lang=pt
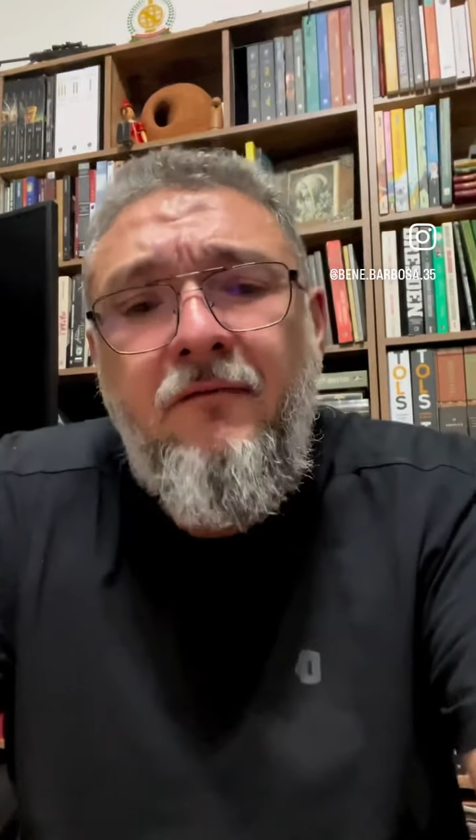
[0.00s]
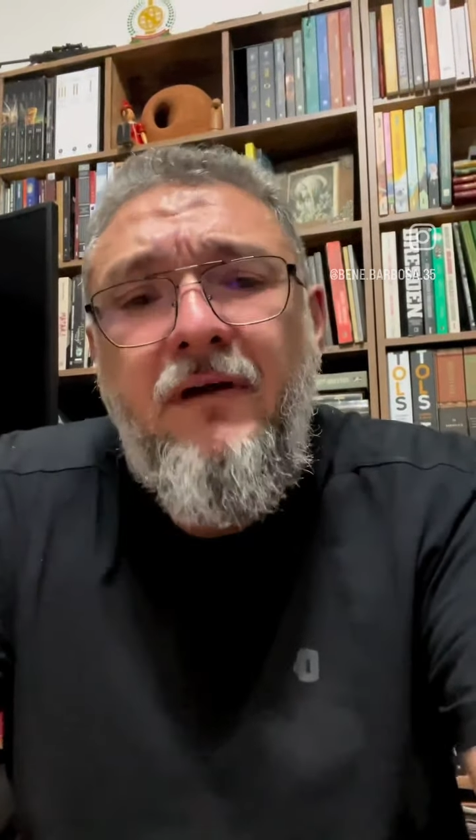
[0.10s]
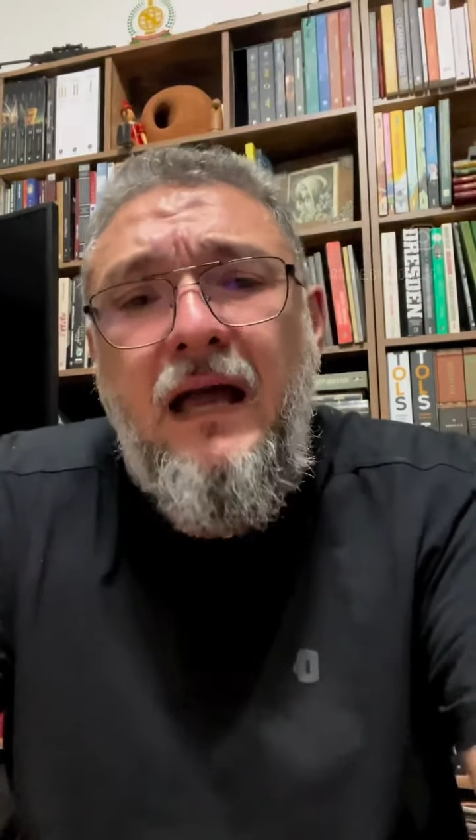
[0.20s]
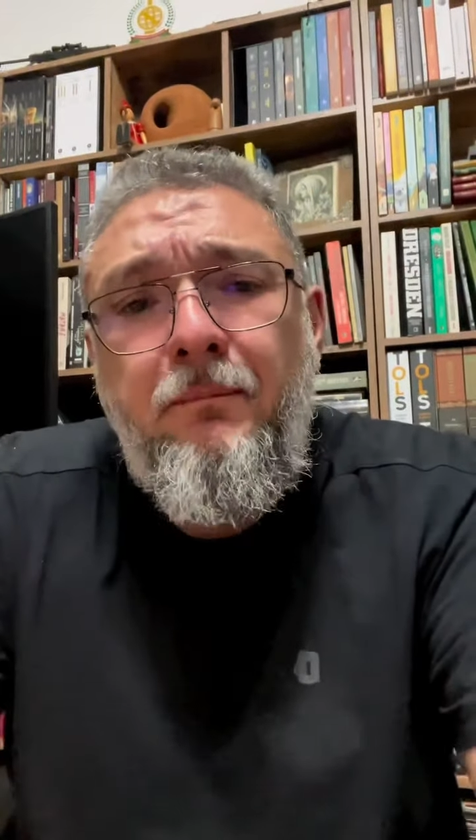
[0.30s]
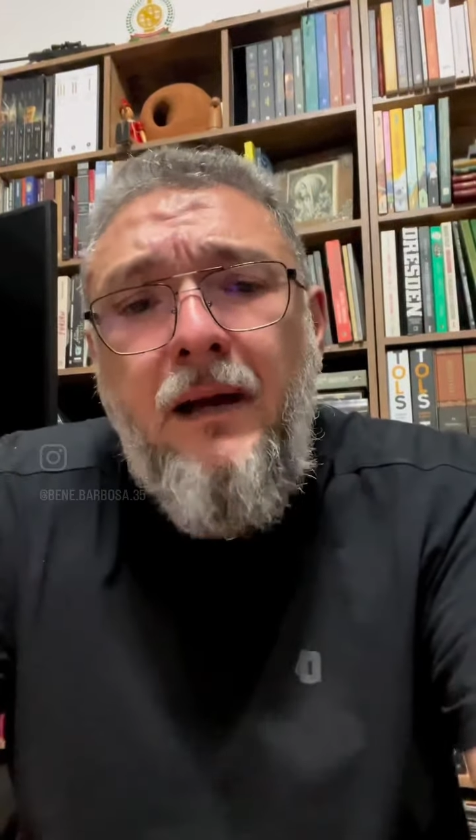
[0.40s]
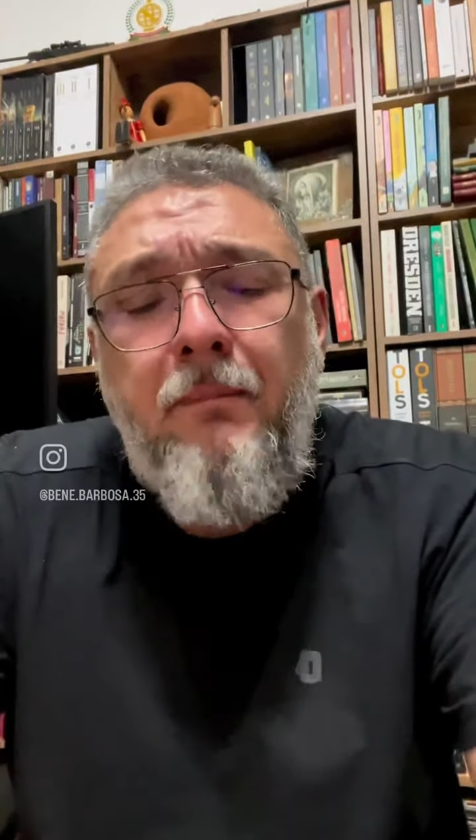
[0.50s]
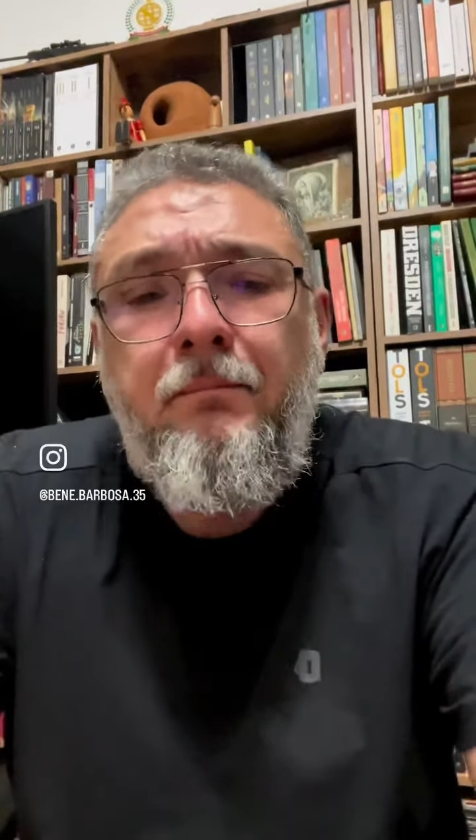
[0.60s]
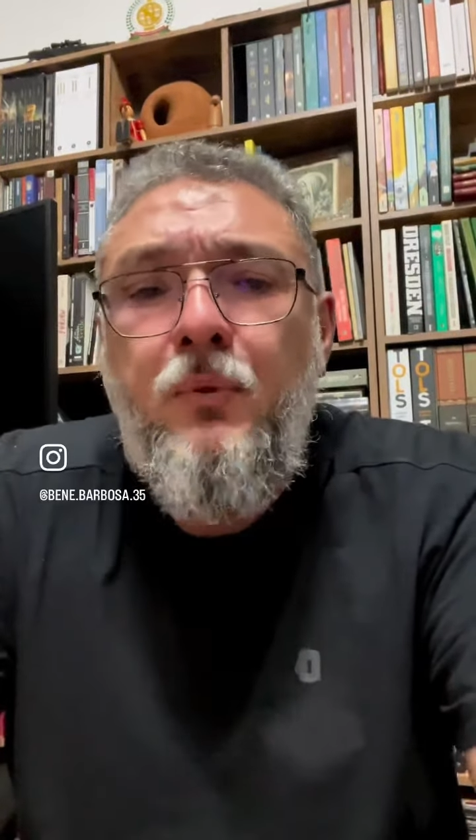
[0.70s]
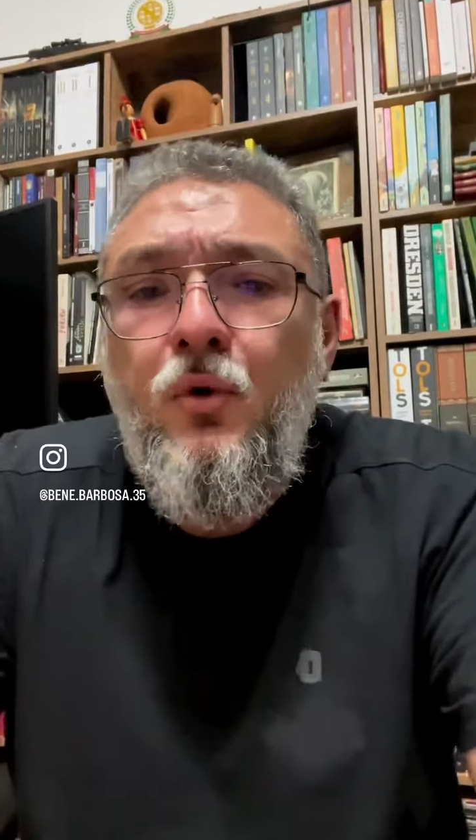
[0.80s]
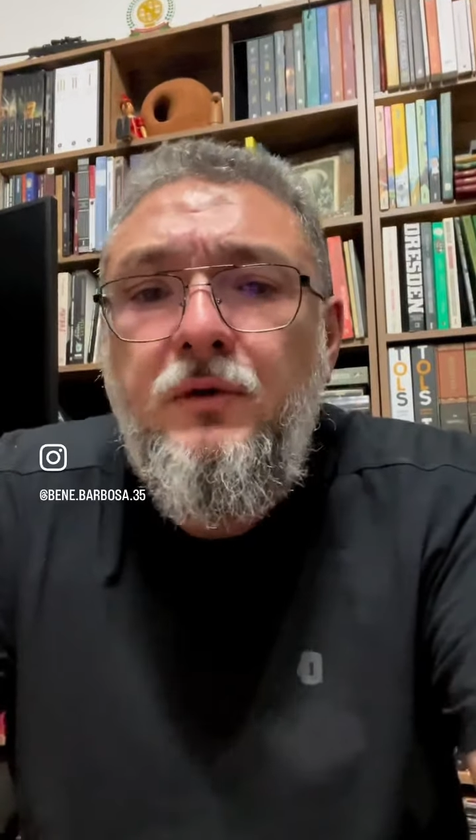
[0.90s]
Vai pra
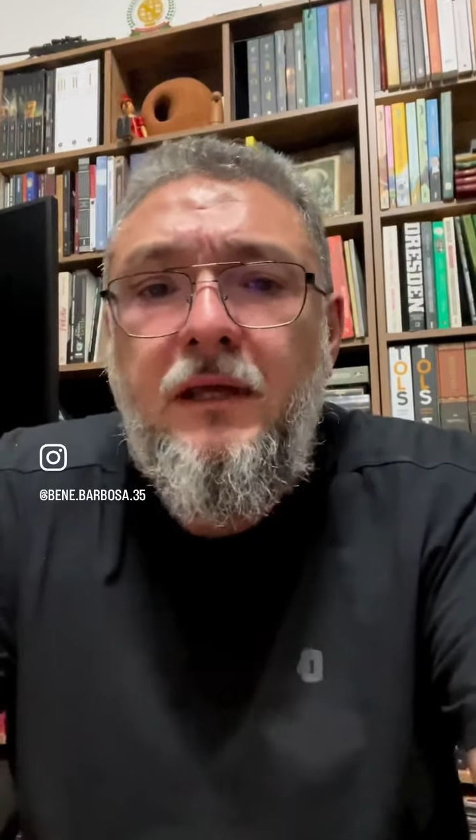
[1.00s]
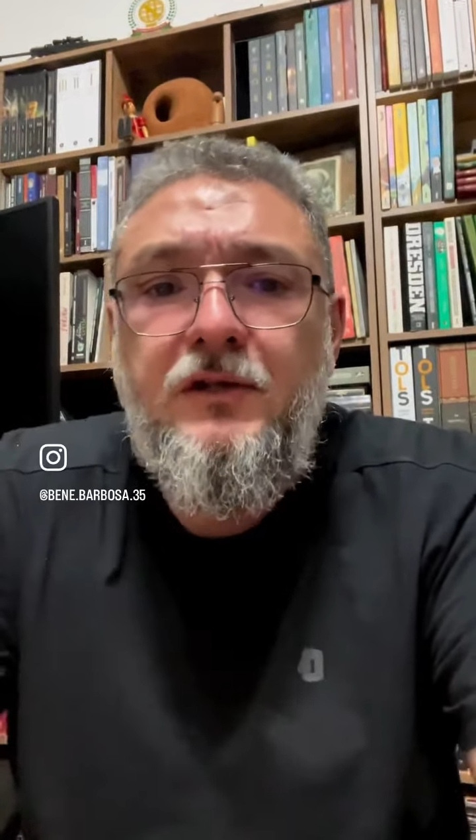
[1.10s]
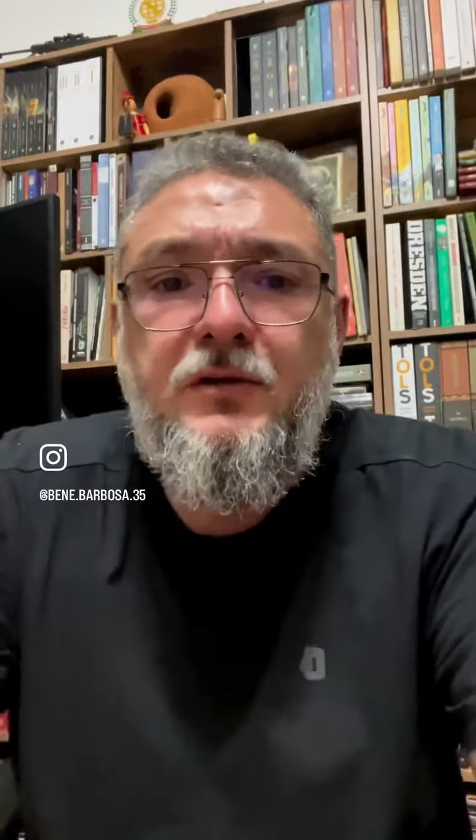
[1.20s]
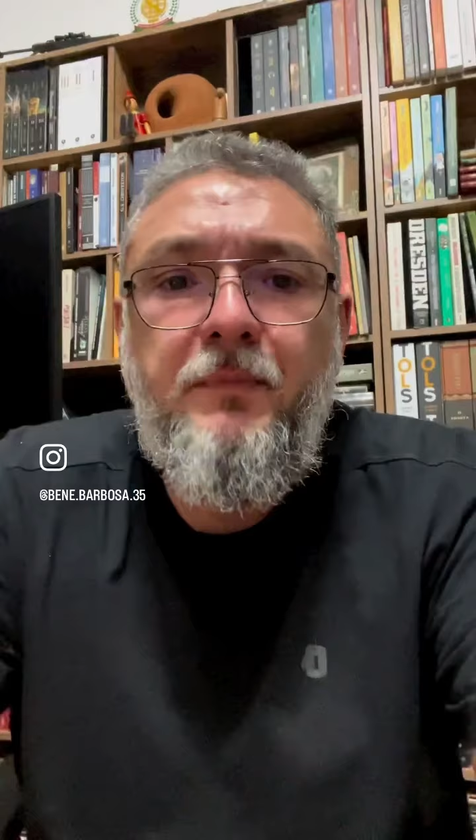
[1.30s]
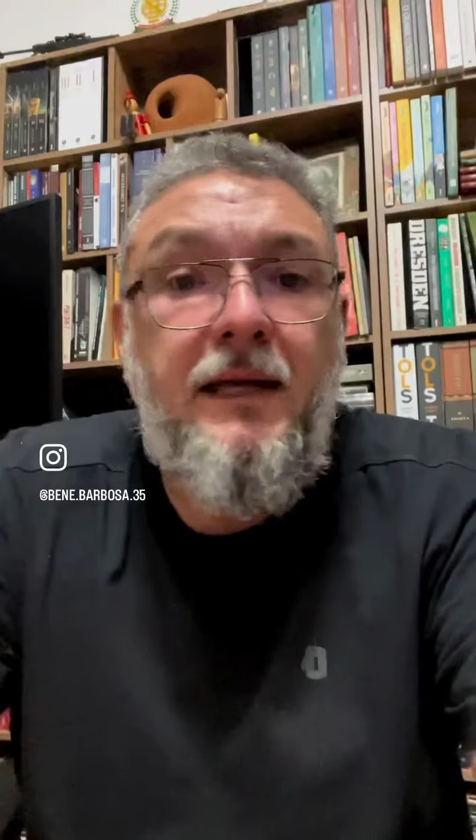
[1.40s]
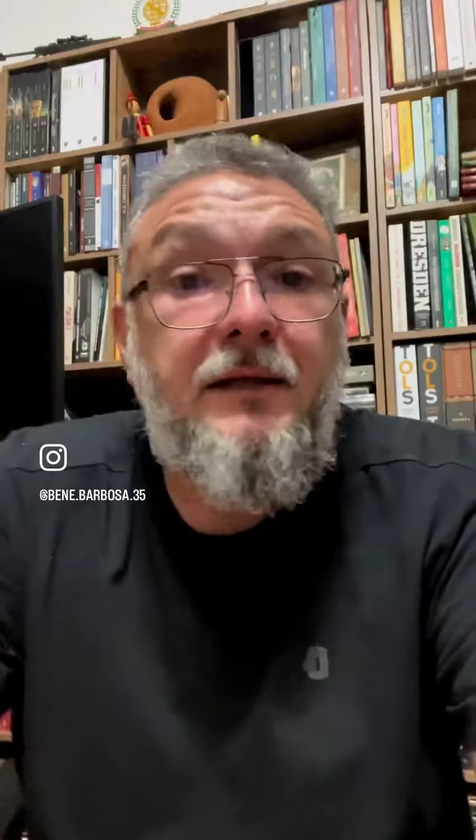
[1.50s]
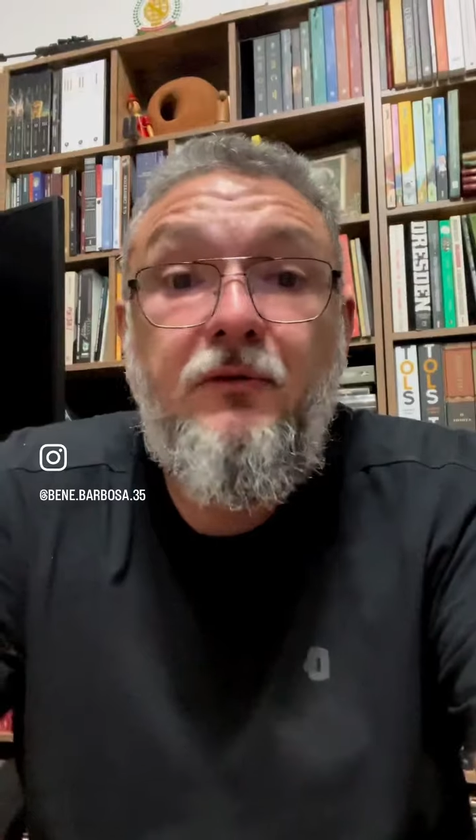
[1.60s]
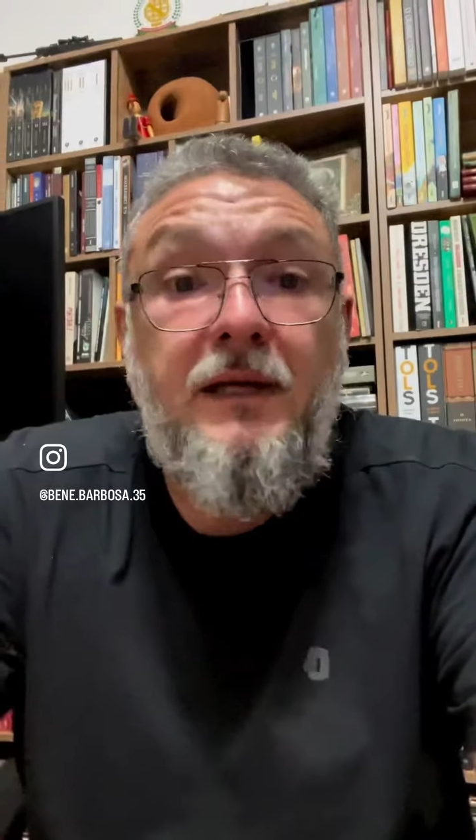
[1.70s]
puta que te pariu.